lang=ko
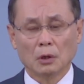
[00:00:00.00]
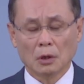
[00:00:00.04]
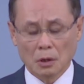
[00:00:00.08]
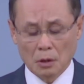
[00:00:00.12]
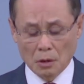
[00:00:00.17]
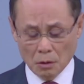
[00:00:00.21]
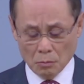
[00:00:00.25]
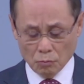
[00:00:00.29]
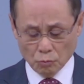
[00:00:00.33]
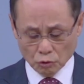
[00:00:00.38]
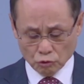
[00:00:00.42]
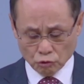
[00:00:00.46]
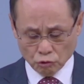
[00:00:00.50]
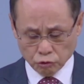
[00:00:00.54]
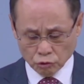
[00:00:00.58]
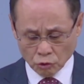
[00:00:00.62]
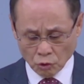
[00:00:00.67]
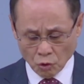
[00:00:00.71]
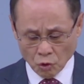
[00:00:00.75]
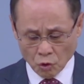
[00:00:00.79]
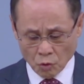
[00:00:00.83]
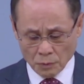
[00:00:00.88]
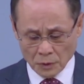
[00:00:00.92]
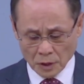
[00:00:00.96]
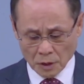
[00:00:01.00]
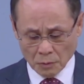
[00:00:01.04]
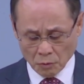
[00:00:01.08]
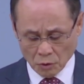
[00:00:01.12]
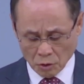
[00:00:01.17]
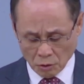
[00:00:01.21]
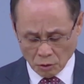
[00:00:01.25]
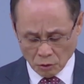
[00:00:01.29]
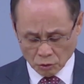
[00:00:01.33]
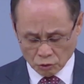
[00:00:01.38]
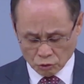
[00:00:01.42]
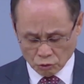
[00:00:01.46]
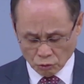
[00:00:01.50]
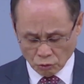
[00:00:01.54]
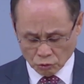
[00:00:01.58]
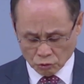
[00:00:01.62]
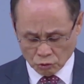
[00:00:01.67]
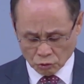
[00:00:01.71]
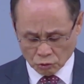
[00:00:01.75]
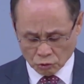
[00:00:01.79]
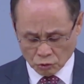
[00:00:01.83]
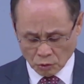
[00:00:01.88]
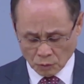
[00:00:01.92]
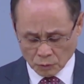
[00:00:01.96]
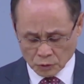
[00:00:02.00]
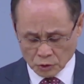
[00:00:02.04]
뭐 두려움이 뭐 어쩌고 저쩌고